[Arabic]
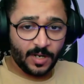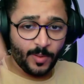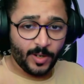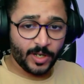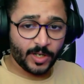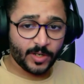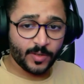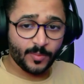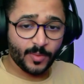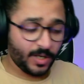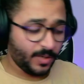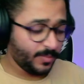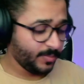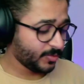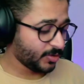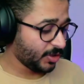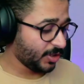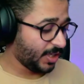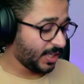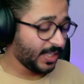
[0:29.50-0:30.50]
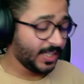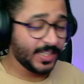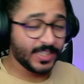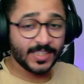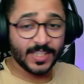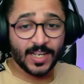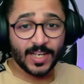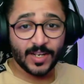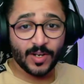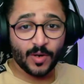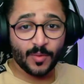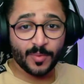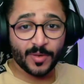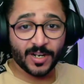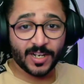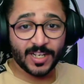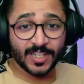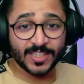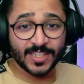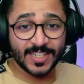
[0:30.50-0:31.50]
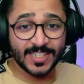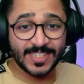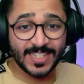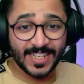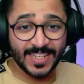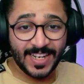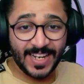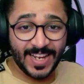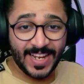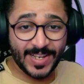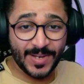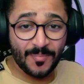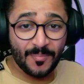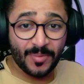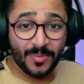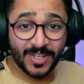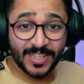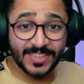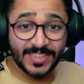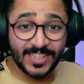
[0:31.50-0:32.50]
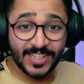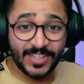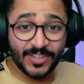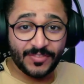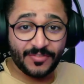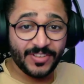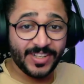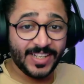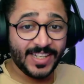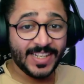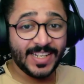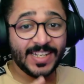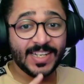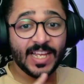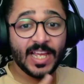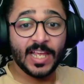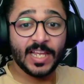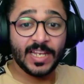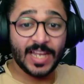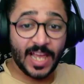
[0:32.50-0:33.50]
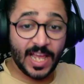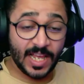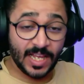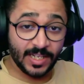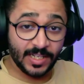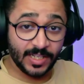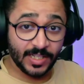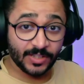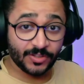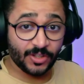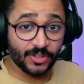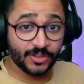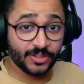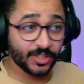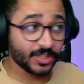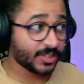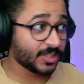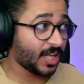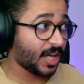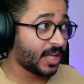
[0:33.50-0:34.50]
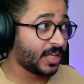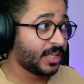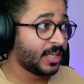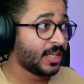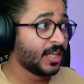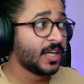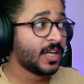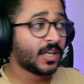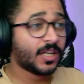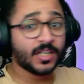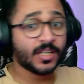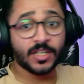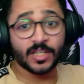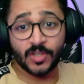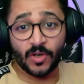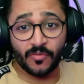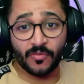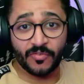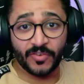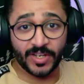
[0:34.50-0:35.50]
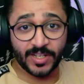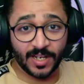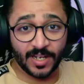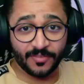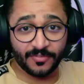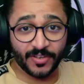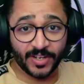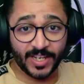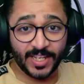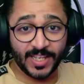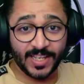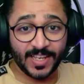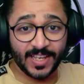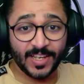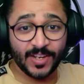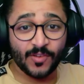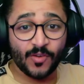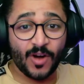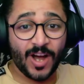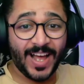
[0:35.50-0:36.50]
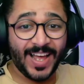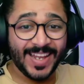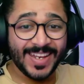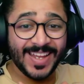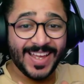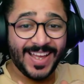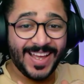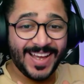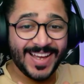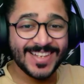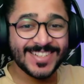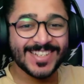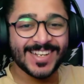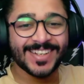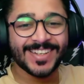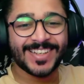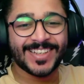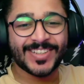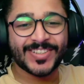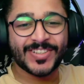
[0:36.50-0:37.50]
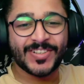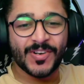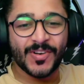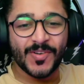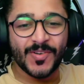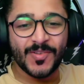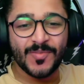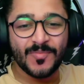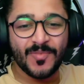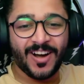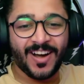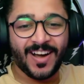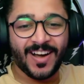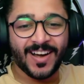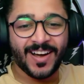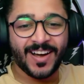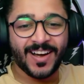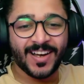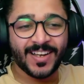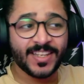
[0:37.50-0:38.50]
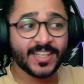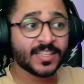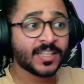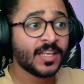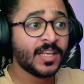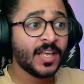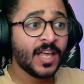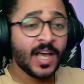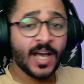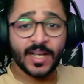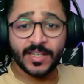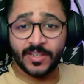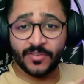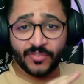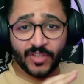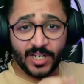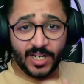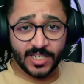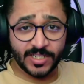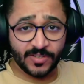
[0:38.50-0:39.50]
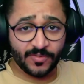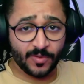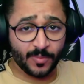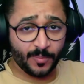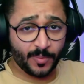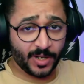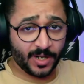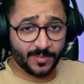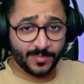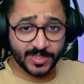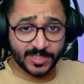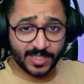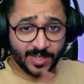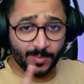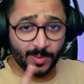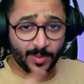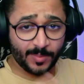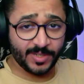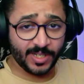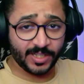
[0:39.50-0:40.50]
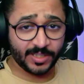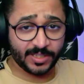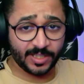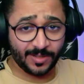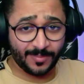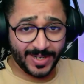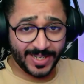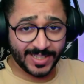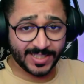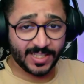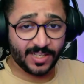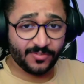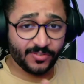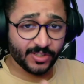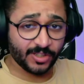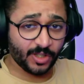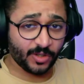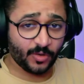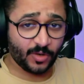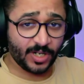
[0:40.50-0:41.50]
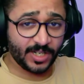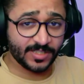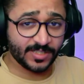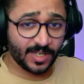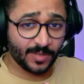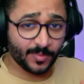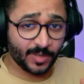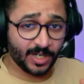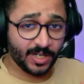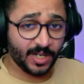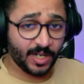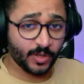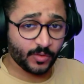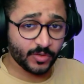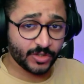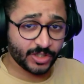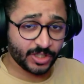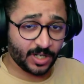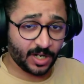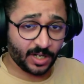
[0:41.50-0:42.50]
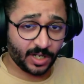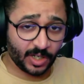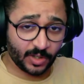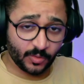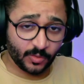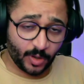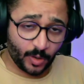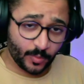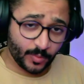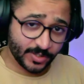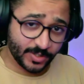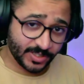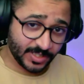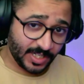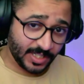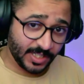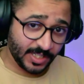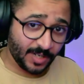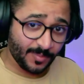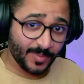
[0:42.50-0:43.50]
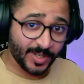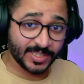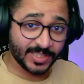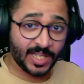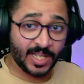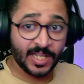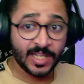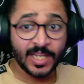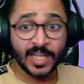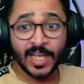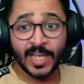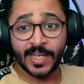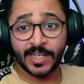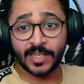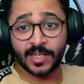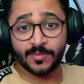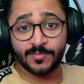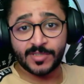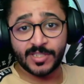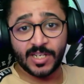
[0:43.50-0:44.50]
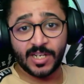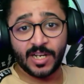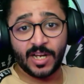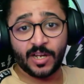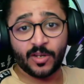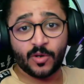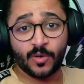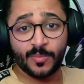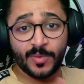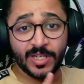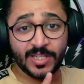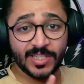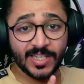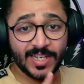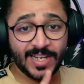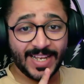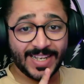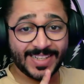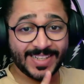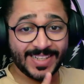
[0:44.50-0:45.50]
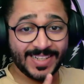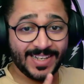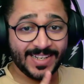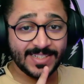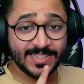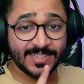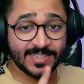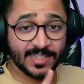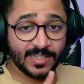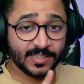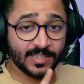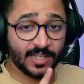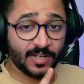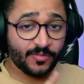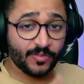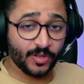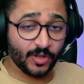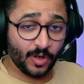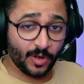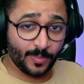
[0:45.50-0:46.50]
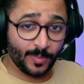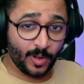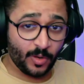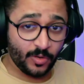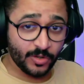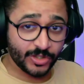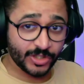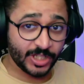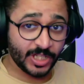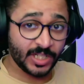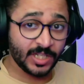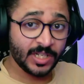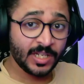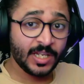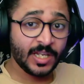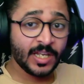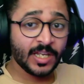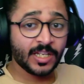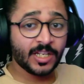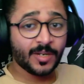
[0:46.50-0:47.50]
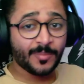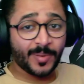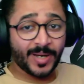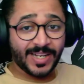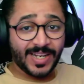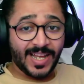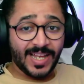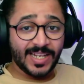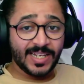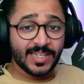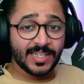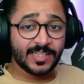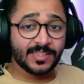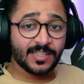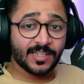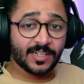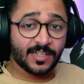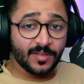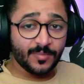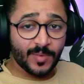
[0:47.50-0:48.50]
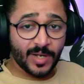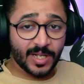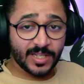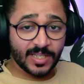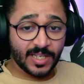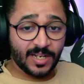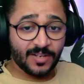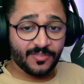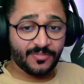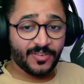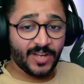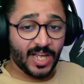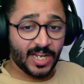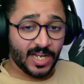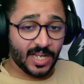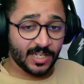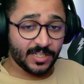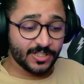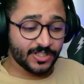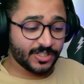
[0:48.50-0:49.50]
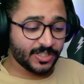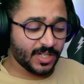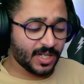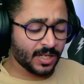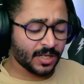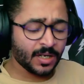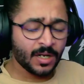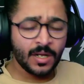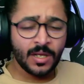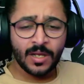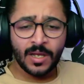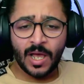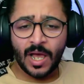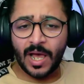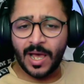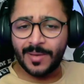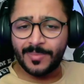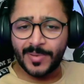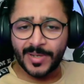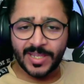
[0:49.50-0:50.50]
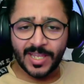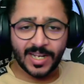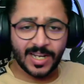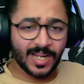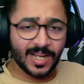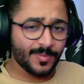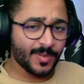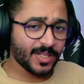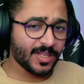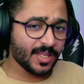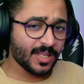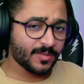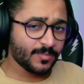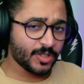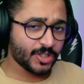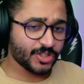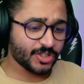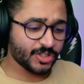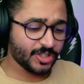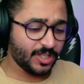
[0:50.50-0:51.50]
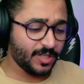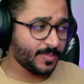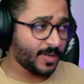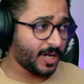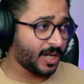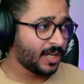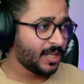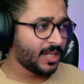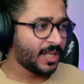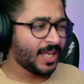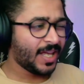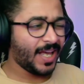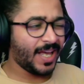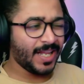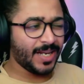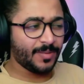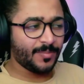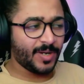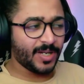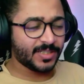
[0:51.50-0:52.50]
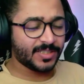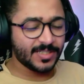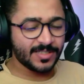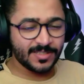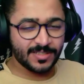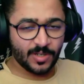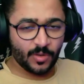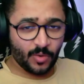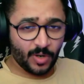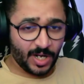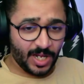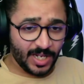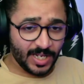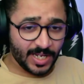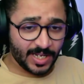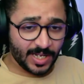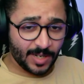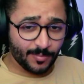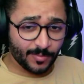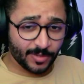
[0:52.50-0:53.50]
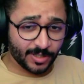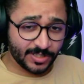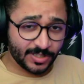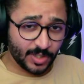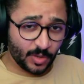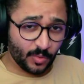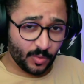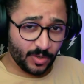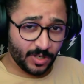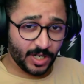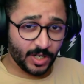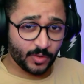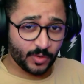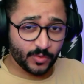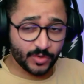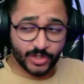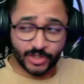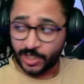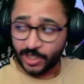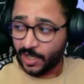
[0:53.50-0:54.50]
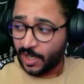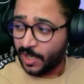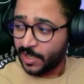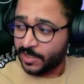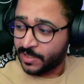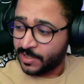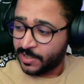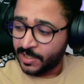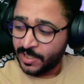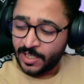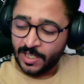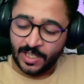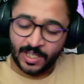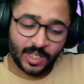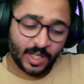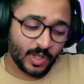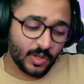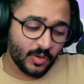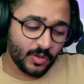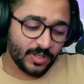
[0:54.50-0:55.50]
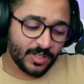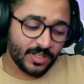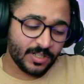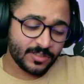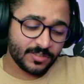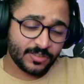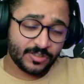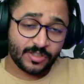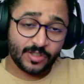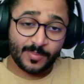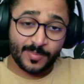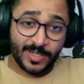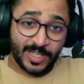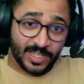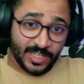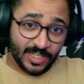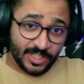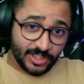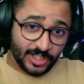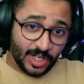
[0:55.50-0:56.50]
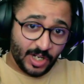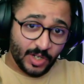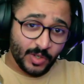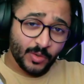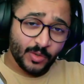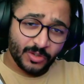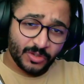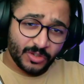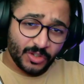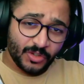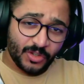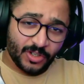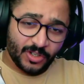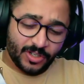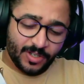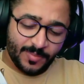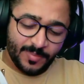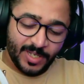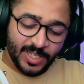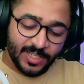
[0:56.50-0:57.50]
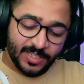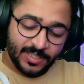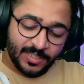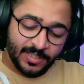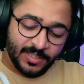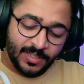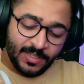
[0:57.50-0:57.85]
عليكم ورحمة الله تعالى وبركاته رجعنا لكم بردة فعل الأهلي ضد الطائي كل التوفيق للفريقين وأحلى حاجة أنك تكون محايد هذا أفضل حاجة في المباراة بس قبل بداية المقطع فضلا وليس أمرا لايك واشتراك خلونا نوصل هذا المقطع 50 لايك وبإذن الله خلال سنة 2024 نبغى نعلق درع المات ألف على هالجدار أبدا أبدا مش صعبة على ما تنزل ولا عليك أمر تسوي لايك واشتراك خلونا نصب لنا شاي وننتظركم يعني